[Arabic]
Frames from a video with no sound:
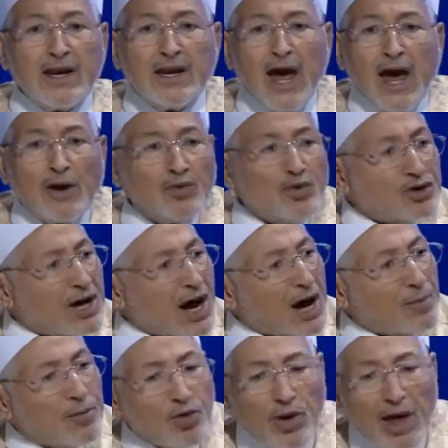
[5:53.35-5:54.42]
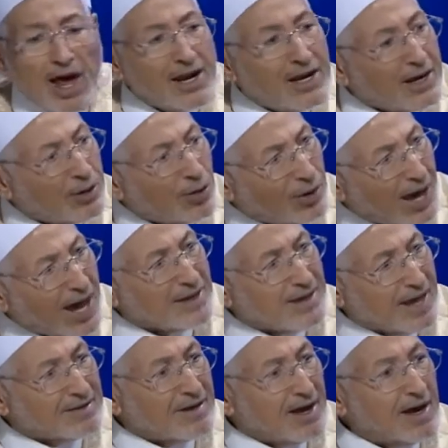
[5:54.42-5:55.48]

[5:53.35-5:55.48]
نحن شعب قليل العدد